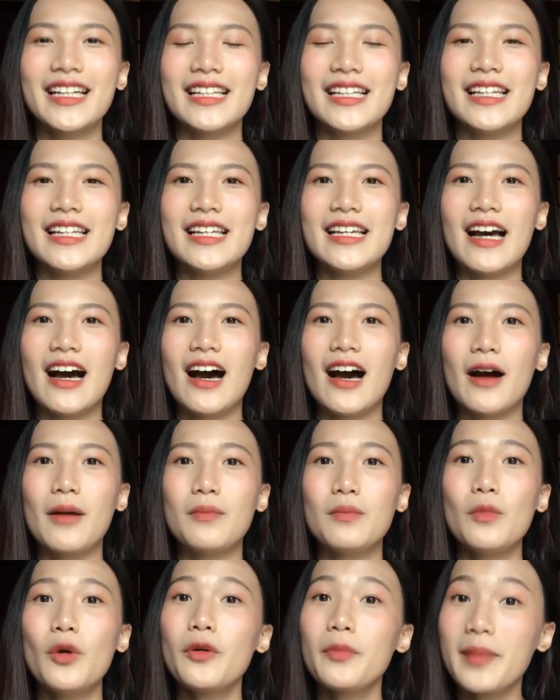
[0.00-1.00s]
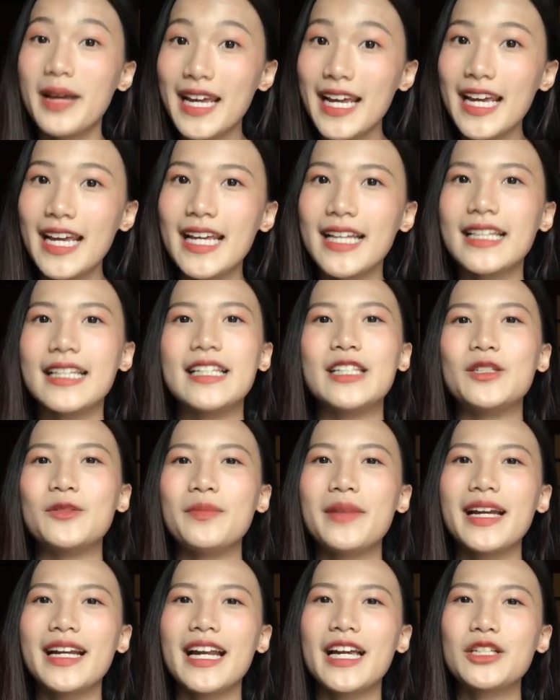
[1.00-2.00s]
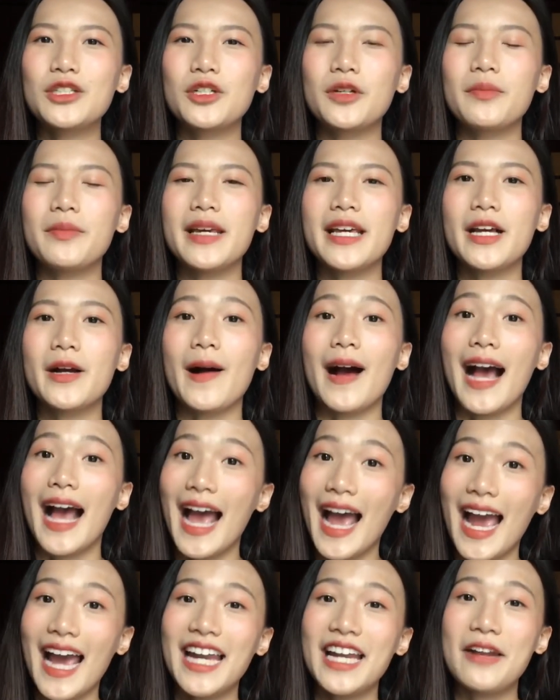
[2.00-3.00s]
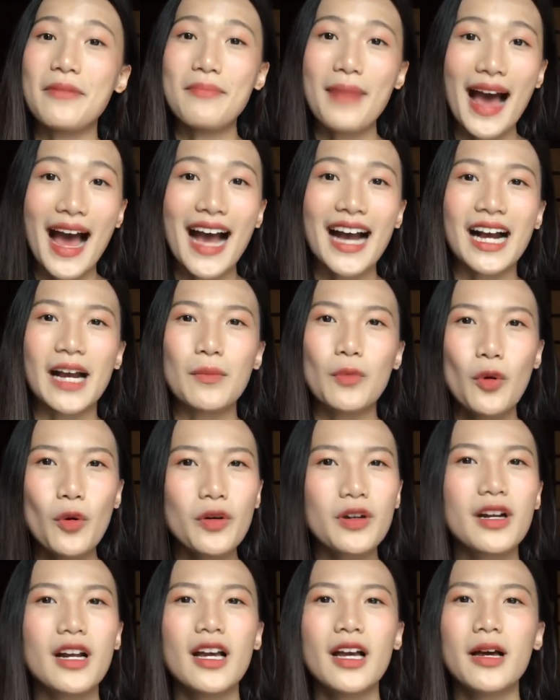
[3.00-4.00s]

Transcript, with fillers: thì uh, bút bi thì chúng mình nên chuẩn bị khoảng 2 đến 3 cái bút